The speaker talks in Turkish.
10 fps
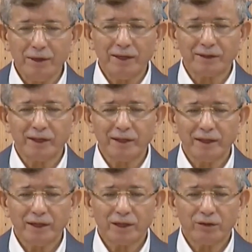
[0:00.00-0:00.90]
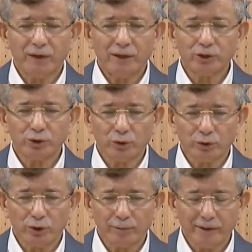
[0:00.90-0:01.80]
Millete refahı
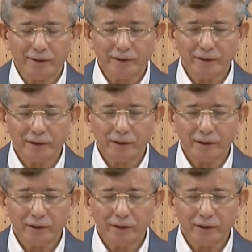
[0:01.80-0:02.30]
çok görmek,